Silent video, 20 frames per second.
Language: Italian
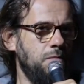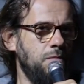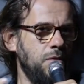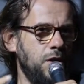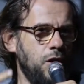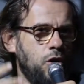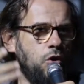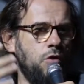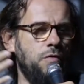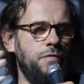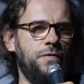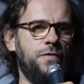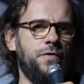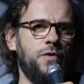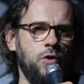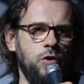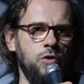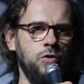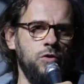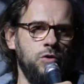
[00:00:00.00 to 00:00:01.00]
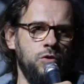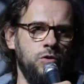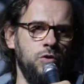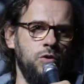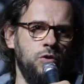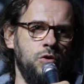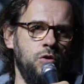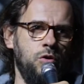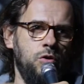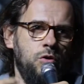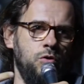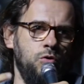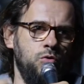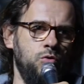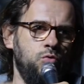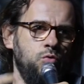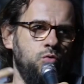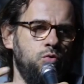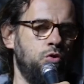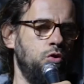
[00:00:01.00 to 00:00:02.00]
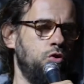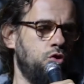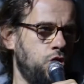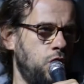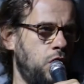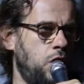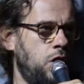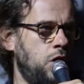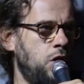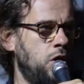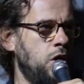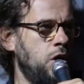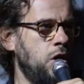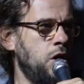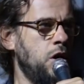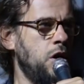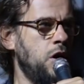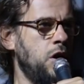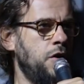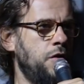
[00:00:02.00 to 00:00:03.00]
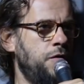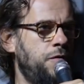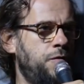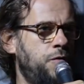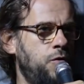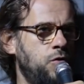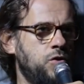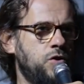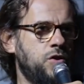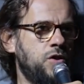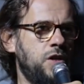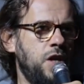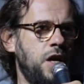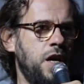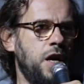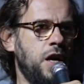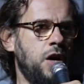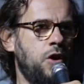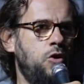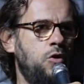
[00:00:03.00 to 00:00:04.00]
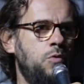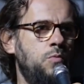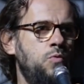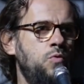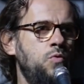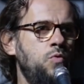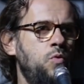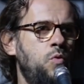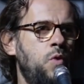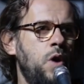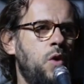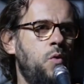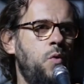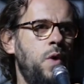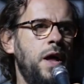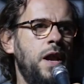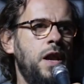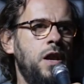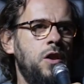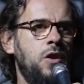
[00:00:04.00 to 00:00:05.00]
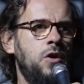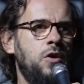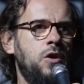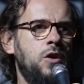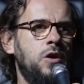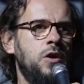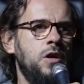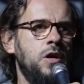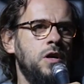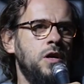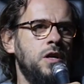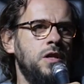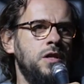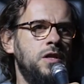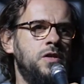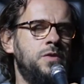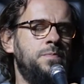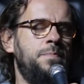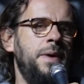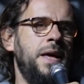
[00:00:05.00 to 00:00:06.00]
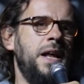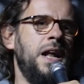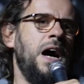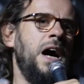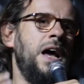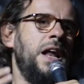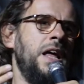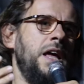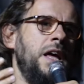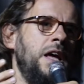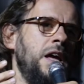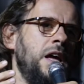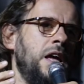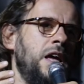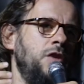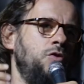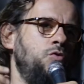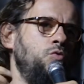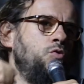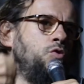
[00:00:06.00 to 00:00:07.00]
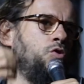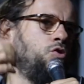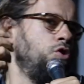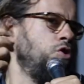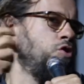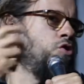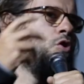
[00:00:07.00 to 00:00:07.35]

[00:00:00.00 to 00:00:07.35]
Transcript: di confronto con tutto ciò fosse comunque quello di sperare che tutto ciò